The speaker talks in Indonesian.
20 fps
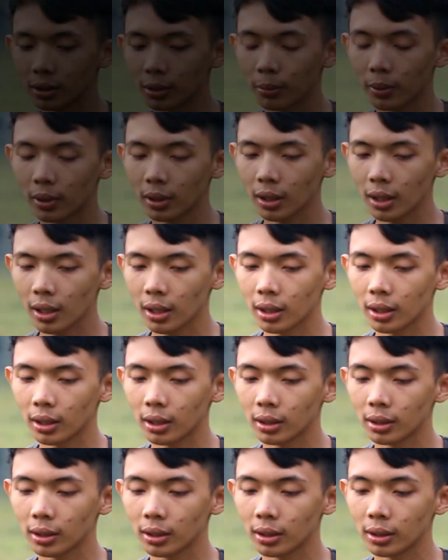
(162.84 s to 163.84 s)
Sebenarnya
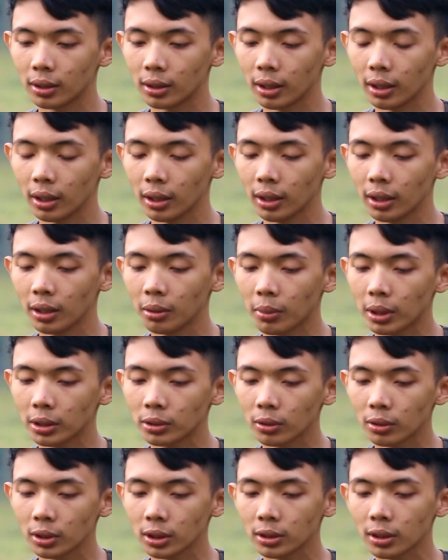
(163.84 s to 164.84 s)
ingin
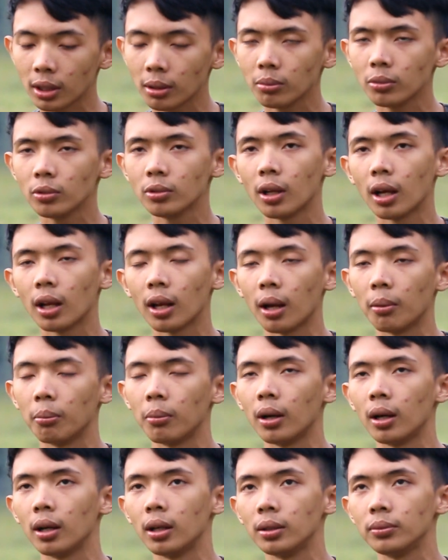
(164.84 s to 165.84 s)
masuk Islam udah
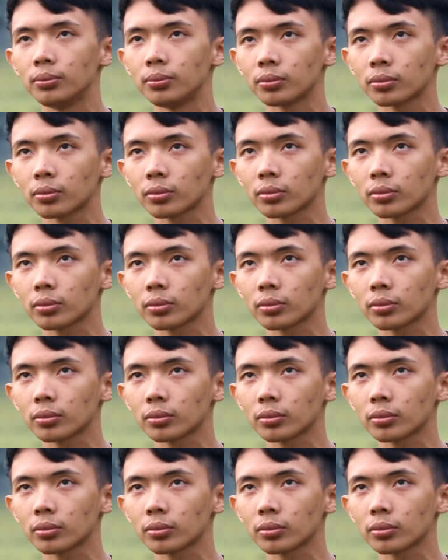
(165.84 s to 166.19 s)
lama